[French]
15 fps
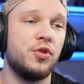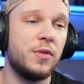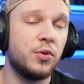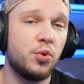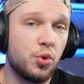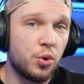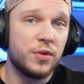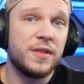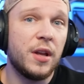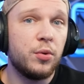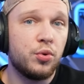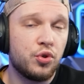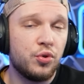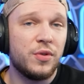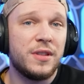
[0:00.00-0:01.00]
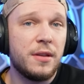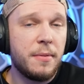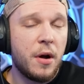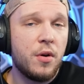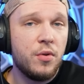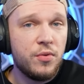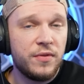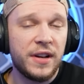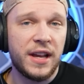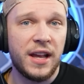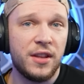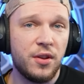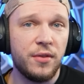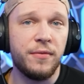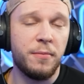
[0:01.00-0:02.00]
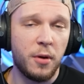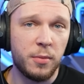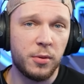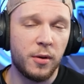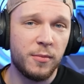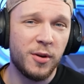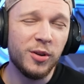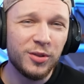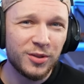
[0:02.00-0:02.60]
suis toujours au stade où je ne sais pas ouvrir un œuf proprement.